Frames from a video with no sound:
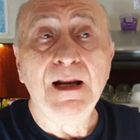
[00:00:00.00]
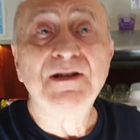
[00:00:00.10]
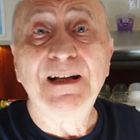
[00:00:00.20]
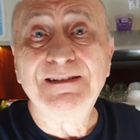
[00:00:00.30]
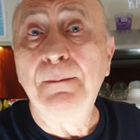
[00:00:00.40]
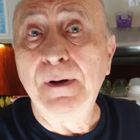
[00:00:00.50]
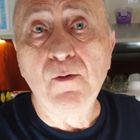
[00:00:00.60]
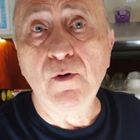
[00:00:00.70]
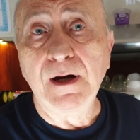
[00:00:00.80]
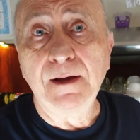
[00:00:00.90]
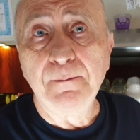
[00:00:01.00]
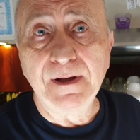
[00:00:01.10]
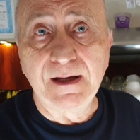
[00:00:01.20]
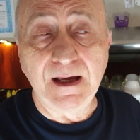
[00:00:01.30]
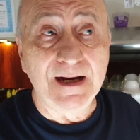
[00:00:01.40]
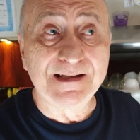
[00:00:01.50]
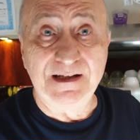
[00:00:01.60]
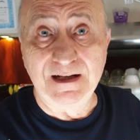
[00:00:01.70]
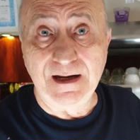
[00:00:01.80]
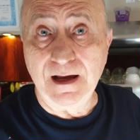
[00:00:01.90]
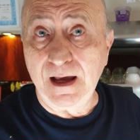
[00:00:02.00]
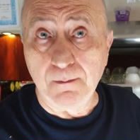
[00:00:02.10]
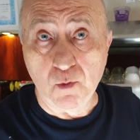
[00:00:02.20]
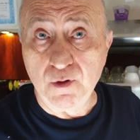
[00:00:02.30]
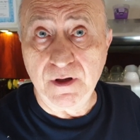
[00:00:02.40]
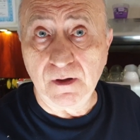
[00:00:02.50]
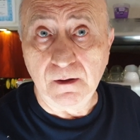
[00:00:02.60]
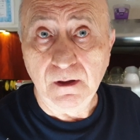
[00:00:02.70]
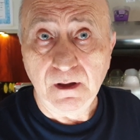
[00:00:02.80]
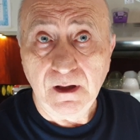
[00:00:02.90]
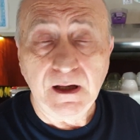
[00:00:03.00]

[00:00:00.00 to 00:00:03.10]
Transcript: La gente ha paura perché la sera è buio